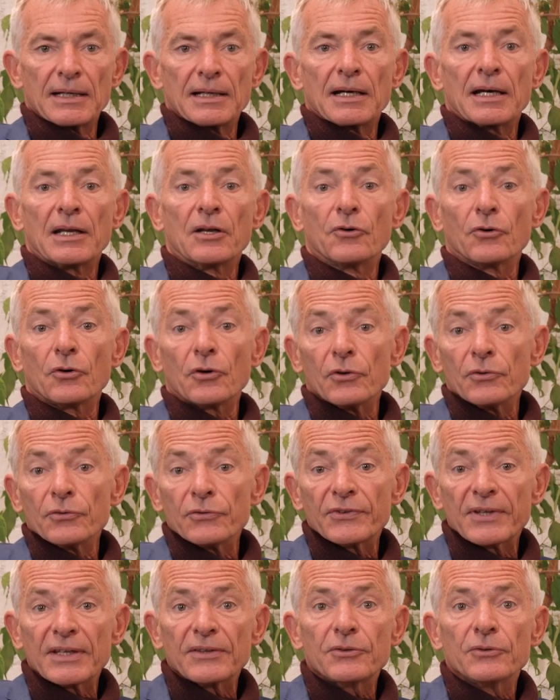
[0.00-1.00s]
alors, euh,
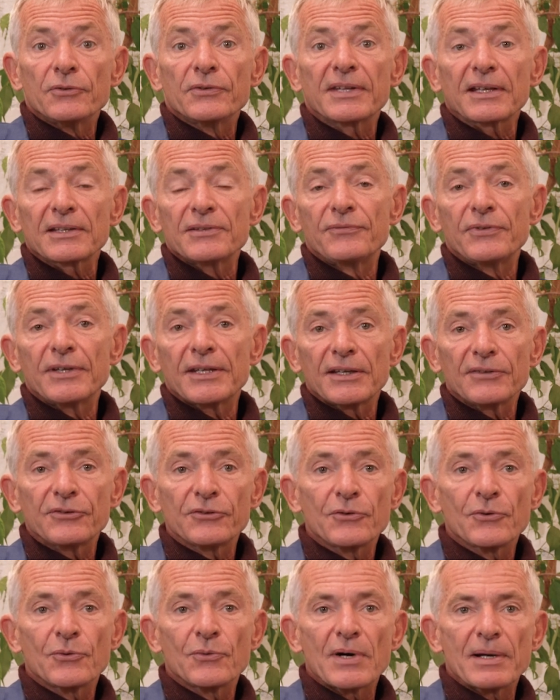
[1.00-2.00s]
cette
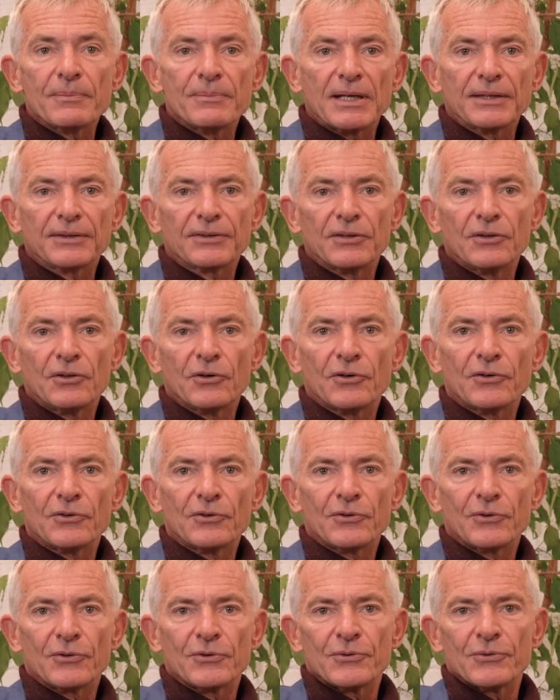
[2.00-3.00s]
certification a
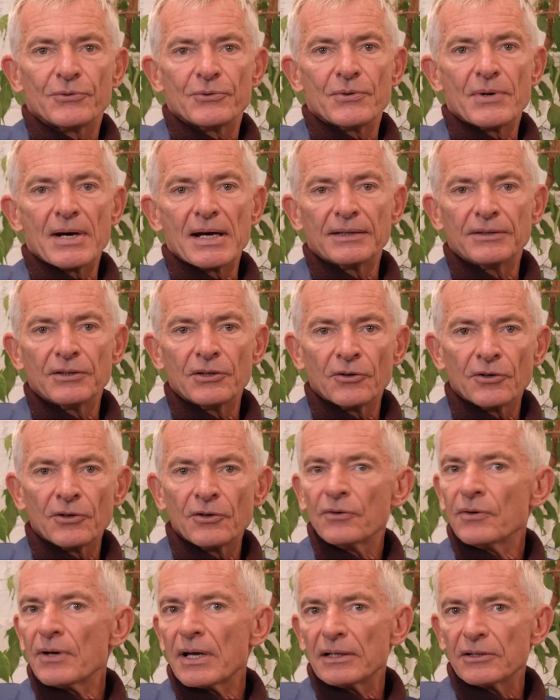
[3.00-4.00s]
maintenant euh, un
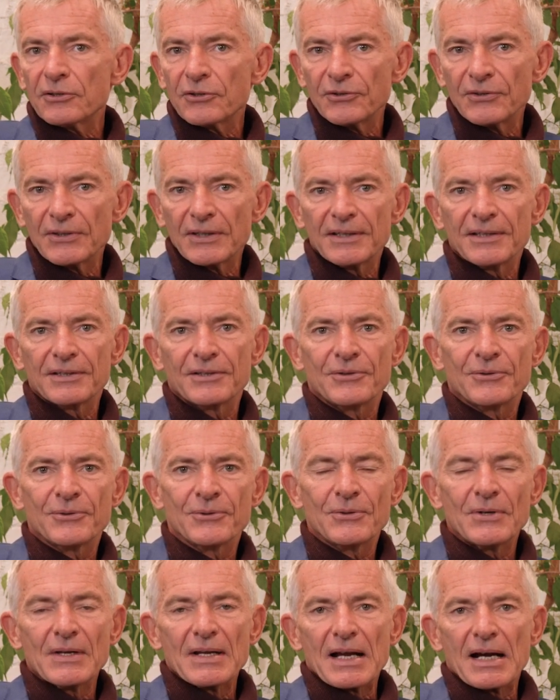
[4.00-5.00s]
an, elle connaît
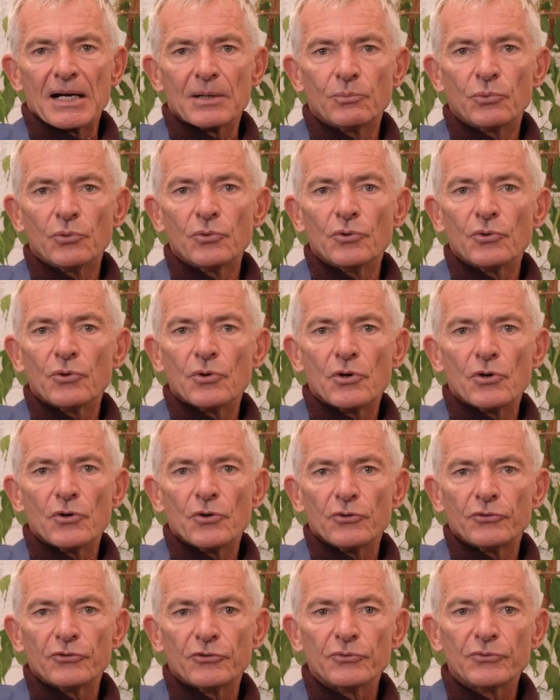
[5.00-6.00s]
euh, un beau
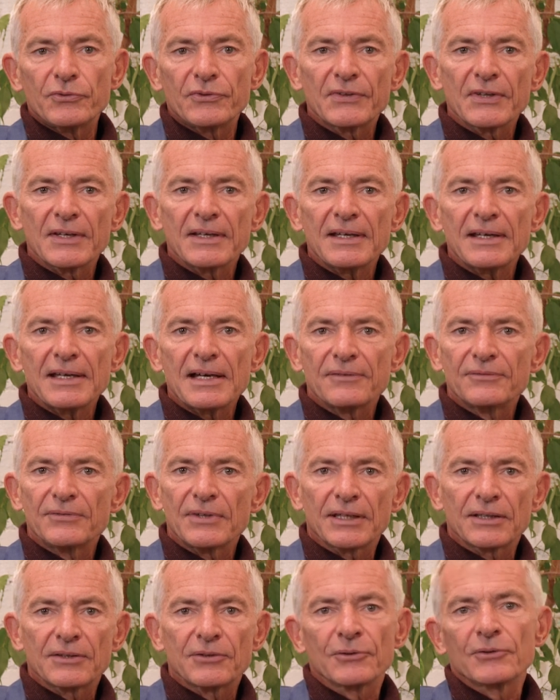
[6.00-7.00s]
succès
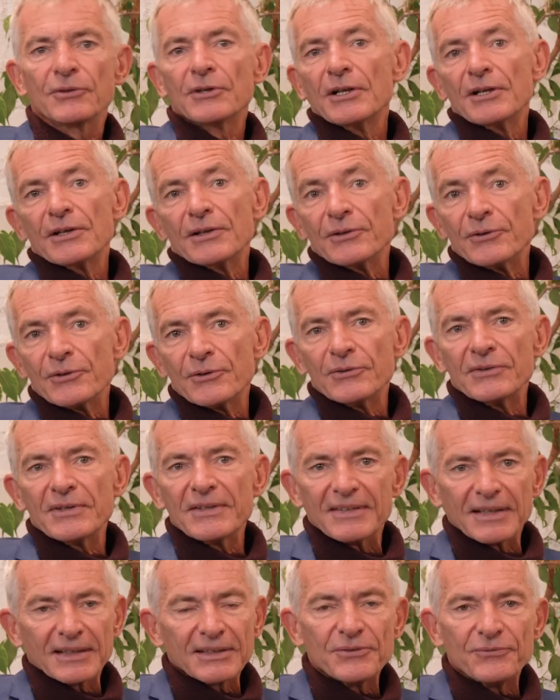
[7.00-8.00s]
avec des
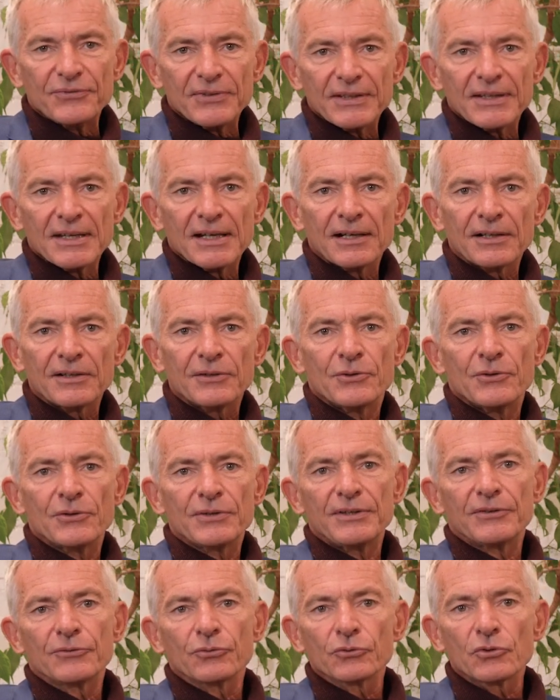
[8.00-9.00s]
certificats
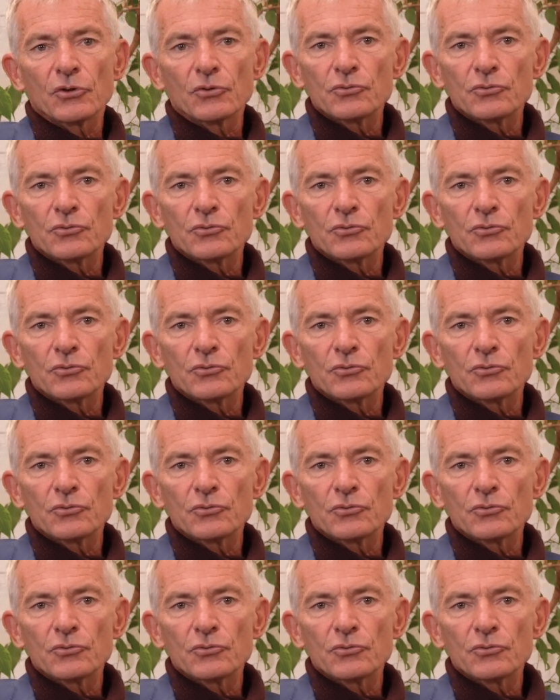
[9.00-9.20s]
qui sont en